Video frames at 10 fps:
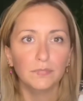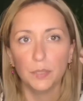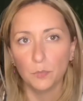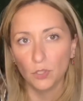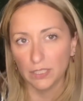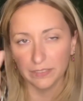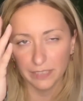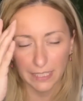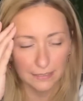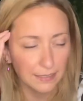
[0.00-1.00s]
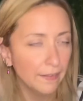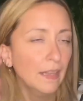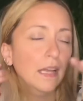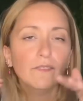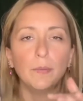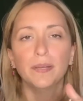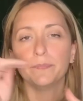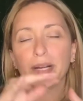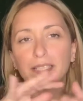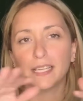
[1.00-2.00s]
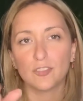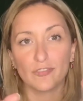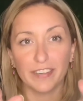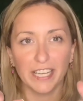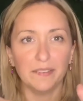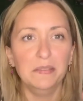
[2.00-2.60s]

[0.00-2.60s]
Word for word: The Mall di Firenze. Vabbè, in pratica non ci frega.